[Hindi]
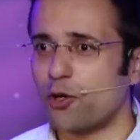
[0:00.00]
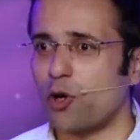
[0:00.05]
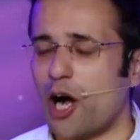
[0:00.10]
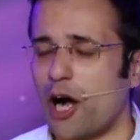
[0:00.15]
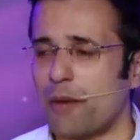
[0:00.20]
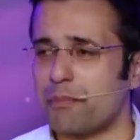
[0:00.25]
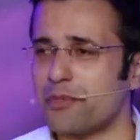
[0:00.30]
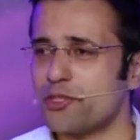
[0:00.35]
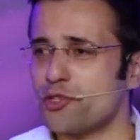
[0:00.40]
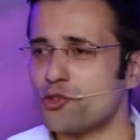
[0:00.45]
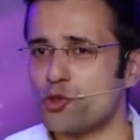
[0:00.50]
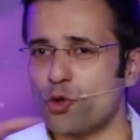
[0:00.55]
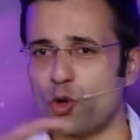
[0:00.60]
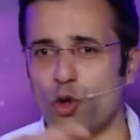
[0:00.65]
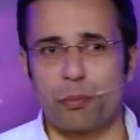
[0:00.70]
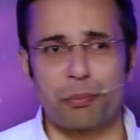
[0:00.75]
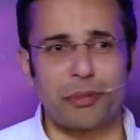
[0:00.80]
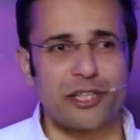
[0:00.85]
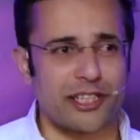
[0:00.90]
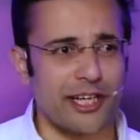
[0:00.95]
देखो आप में से जो
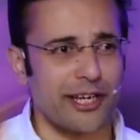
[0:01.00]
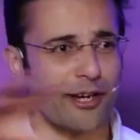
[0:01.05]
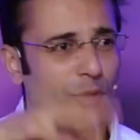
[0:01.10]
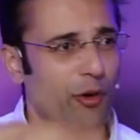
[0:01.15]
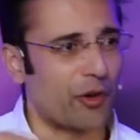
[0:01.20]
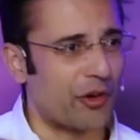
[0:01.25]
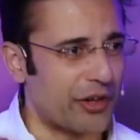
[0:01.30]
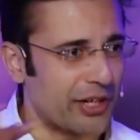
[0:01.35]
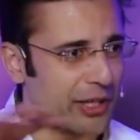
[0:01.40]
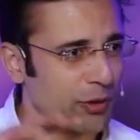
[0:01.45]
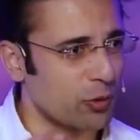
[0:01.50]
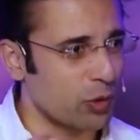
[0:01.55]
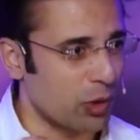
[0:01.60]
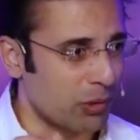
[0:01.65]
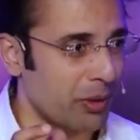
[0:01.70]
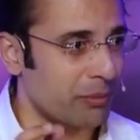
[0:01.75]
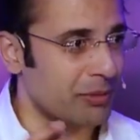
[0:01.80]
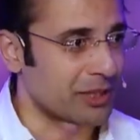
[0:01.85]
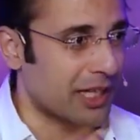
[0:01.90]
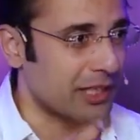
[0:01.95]
लोग पीते हैं ऑलरेडी
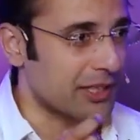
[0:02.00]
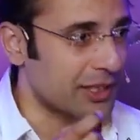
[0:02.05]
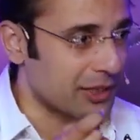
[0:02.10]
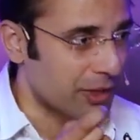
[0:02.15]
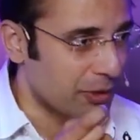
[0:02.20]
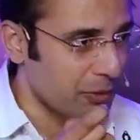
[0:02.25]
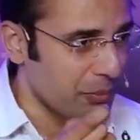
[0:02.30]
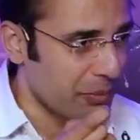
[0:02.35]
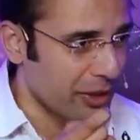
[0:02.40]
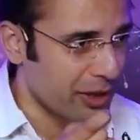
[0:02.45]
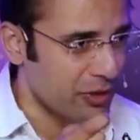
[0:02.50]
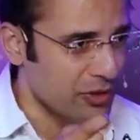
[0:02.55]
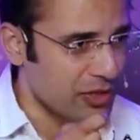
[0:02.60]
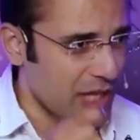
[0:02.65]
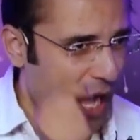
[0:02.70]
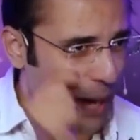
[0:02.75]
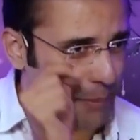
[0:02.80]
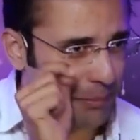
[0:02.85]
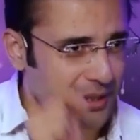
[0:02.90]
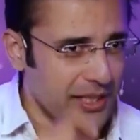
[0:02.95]
उनको मैं बता देता हूँ
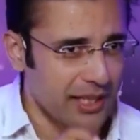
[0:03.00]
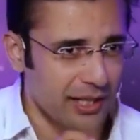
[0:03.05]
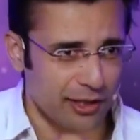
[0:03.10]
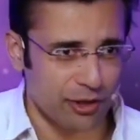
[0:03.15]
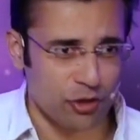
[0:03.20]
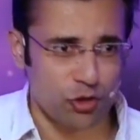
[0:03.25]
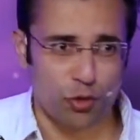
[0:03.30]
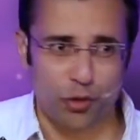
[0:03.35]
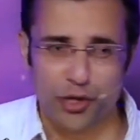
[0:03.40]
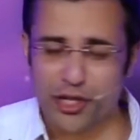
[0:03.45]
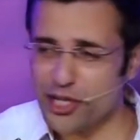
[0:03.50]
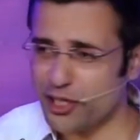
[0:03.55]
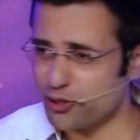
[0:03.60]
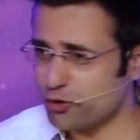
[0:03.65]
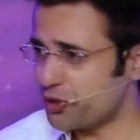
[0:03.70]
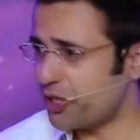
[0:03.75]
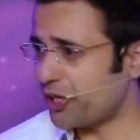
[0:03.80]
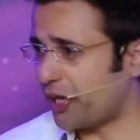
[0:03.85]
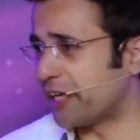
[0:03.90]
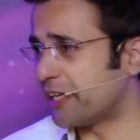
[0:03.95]
बिकॉज अभी अगर छोड़नी है
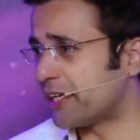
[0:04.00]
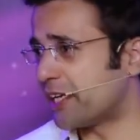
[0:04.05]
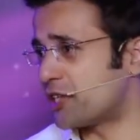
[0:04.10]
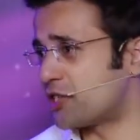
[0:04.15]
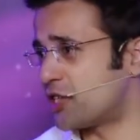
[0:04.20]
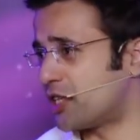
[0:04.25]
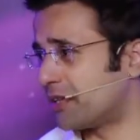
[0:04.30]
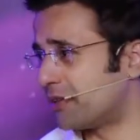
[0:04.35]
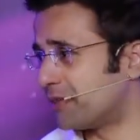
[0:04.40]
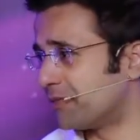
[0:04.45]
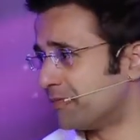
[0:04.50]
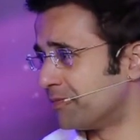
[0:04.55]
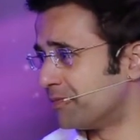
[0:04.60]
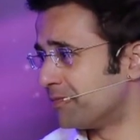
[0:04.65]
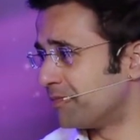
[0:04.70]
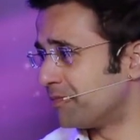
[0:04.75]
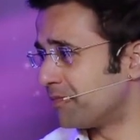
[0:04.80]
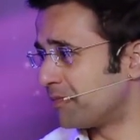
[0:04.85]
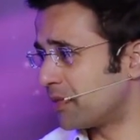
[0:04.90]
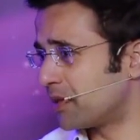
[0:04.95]
तो ये राइट एज है
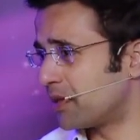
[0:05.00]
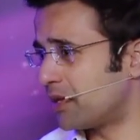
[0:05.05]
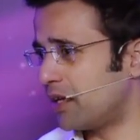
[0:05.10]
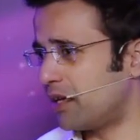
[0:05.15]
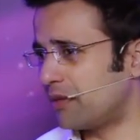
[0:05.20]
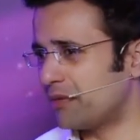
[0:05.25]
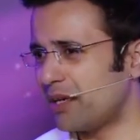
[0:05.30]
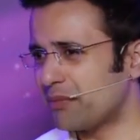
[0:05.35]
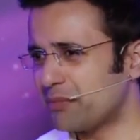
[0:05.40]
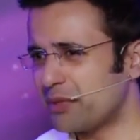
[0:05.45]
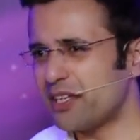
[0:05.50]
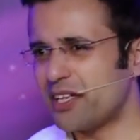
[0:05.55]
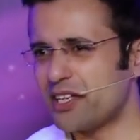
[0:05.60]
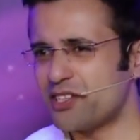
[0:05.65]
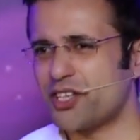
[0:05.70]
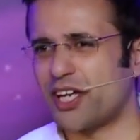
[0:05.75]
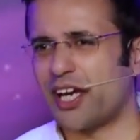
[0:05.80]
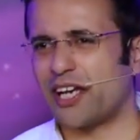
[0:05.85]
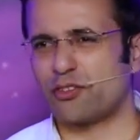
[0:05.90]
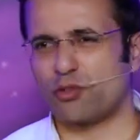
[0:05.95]
अभी आपकी
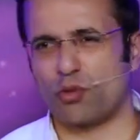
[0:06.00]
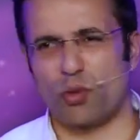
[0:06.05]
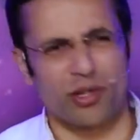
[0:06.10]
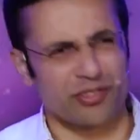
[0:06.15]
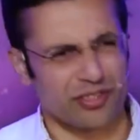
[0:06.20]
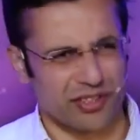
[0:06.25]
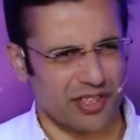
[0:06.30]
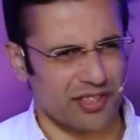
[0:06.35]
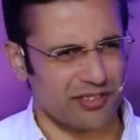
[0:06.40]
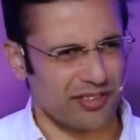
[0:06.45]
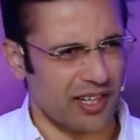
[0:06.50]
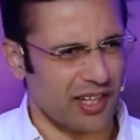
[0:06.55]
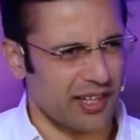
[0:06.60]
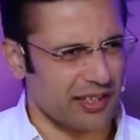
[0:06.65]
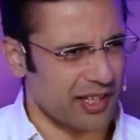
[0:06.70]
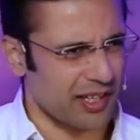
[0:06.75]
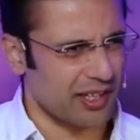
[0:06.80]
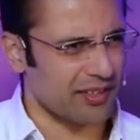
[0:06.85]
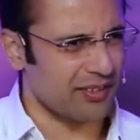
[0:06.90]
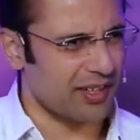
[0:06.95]
एज क्या है सोलह सत्रह साल
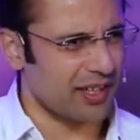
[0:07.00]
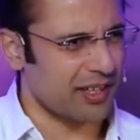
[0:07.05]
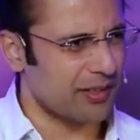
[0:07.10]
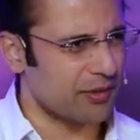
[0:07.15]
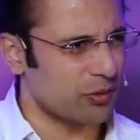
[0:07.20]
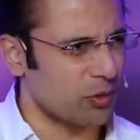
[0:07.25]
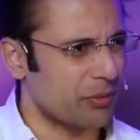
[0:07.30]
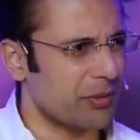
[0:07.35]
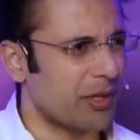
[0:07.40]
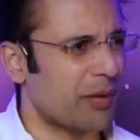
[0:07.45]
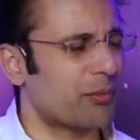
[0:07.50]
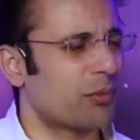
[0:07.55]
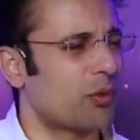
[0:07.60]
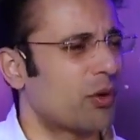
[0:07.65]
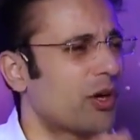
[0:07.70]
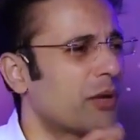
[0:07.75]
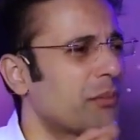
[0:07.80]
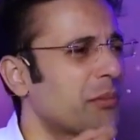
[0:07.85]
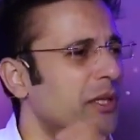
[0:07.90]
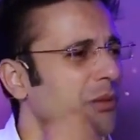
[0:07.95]
अठारह साल तो अभी
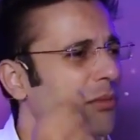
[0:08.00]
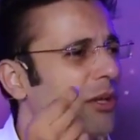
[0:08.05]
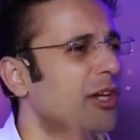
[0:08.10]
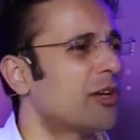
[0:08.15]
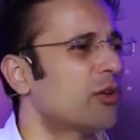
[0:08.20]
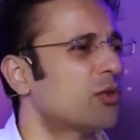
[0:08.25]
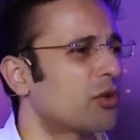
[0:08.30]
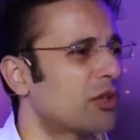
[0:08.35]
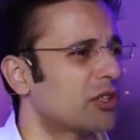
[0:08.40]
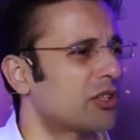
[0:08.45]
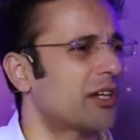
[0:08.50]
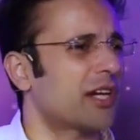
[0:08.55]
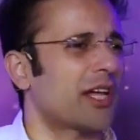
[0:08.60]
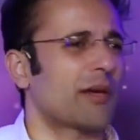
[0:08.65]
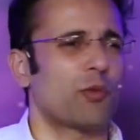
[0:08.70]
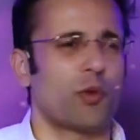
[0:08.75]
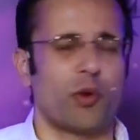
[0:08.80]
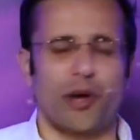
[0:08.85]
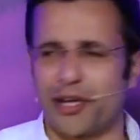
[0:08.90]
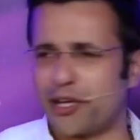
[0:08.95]
आपको अगर पी भी रहे हो तो कितना
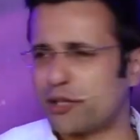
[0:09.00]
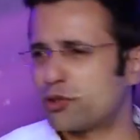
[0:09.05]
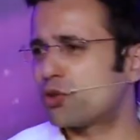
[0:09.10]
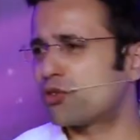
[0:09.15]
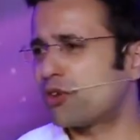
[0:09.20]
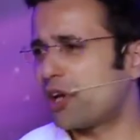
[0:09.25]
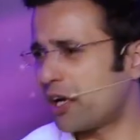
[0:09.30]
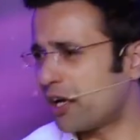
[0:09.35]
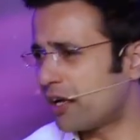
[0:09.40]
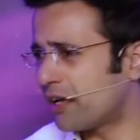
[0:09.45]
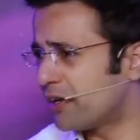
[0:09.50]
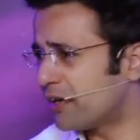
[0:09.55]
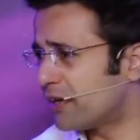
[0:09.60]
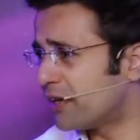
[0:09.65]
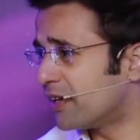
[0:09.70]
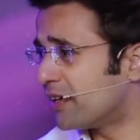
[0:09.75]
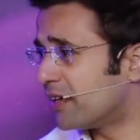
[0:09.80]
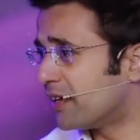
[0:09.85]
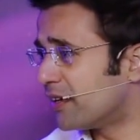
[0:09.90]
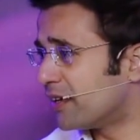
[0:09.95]
टाइम हुआ है एक दो साल
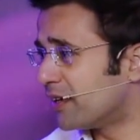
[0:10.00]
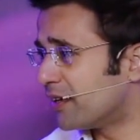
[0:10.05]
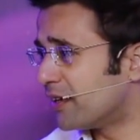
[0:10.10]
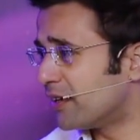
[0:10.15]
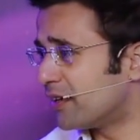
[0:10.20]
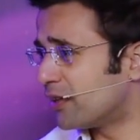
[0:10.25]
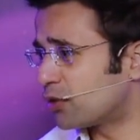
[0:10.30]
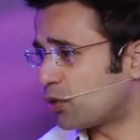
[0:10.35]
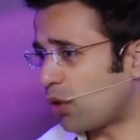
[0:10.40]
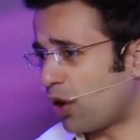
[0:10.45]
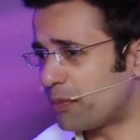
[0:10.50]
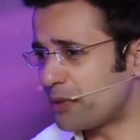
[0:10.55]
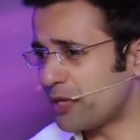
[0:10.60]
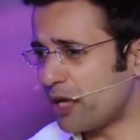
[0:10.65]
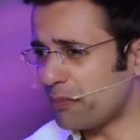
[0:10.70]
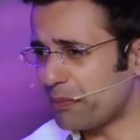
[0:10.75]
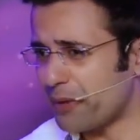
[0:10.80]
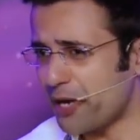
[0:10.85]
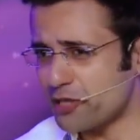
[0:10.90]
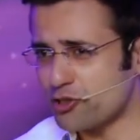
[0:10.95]
तो अभी
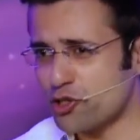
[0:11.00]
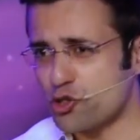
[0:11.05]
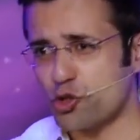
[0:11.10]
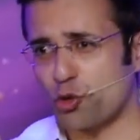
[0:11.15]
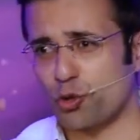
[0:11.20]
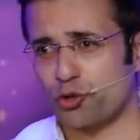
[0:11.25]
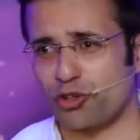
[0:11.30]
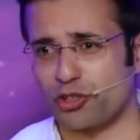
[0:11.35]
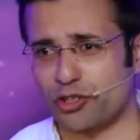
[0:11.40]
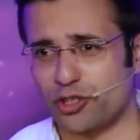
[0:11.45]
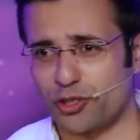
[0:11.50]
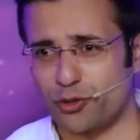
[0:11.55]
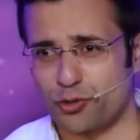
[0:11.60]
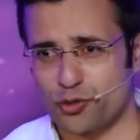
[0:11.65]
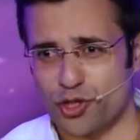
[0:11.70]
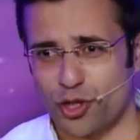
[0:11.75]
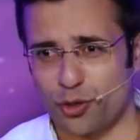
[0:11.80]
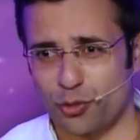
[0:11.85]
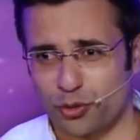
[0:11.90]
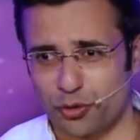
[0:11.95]
आप ऐसे छोड़ सकते
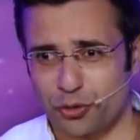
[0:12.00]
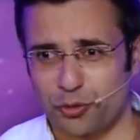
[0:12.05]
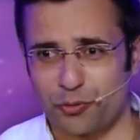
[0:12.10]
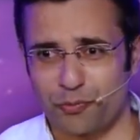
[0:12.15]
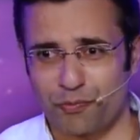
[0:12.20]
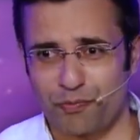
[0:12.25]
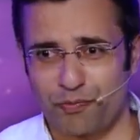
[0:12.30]
हो चाहो तो